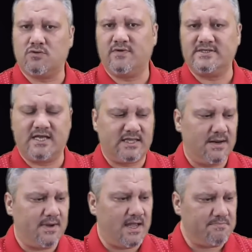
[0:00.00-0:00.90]
Çok fazla
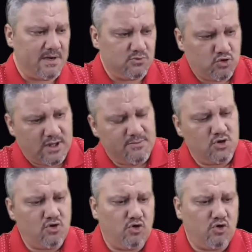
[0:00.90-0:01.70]
antrenman yapmamış olabiliyor.